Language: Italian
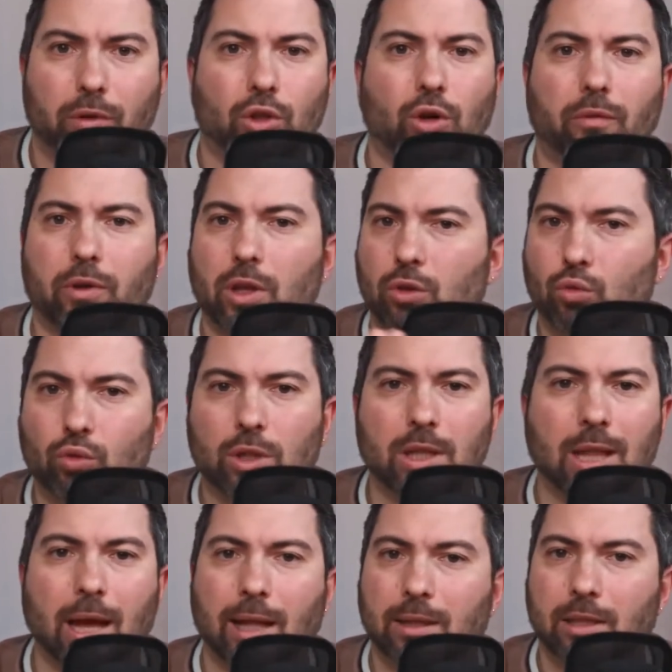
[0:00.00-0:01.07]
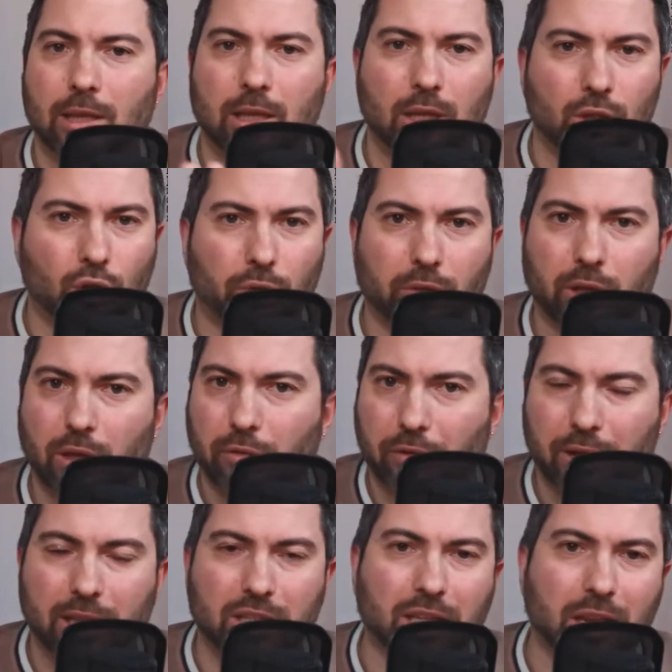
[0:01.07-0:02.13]
dove trovi tutti i dati, trovi il
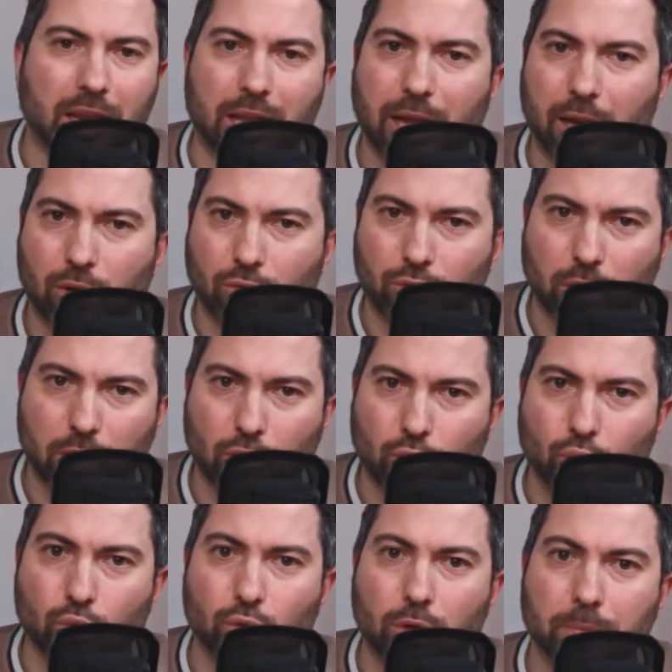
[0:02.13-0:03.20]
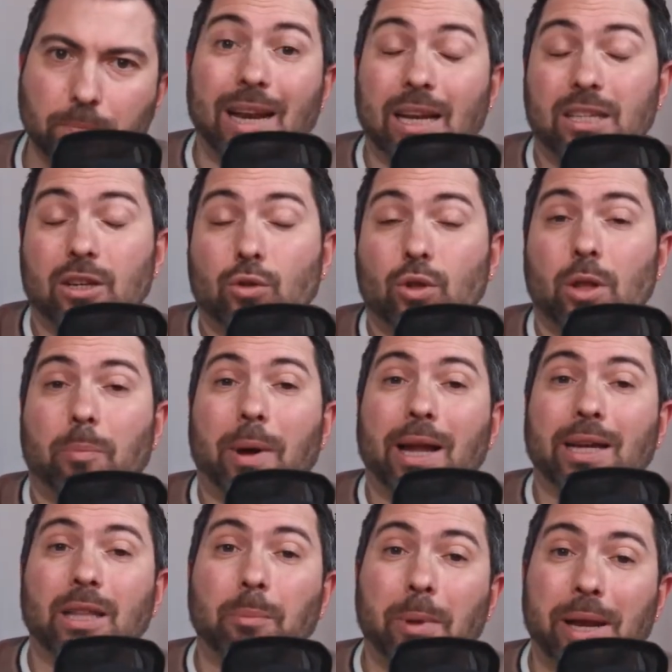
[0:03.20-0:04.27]
file da scaricare con dentro tutto. Nella seconda
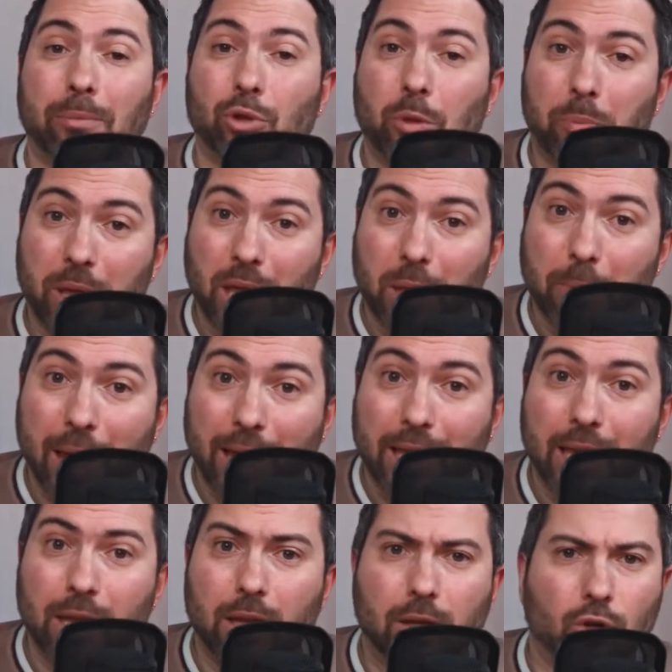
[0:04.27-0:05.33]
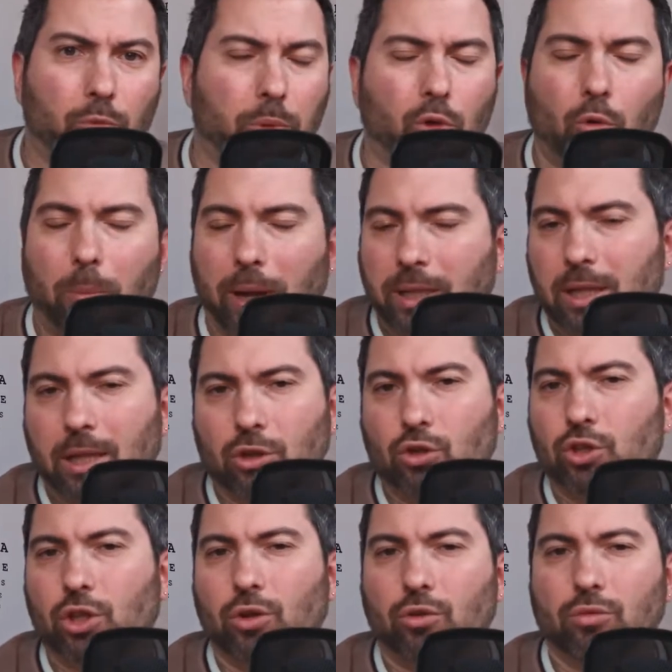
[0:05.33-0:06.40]
parte parliamo di piggybacking, non preoccuparti adesso
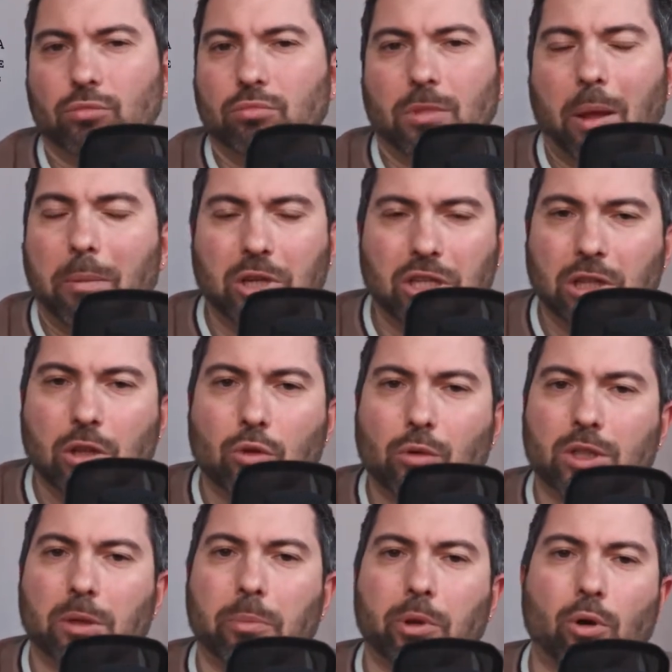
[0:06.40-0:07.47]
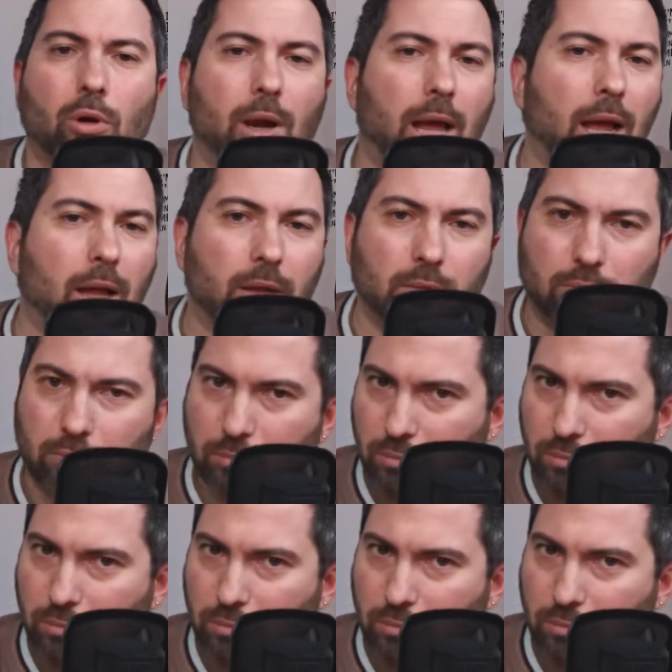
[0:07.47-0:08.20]
se non hai mai sentito questa parola,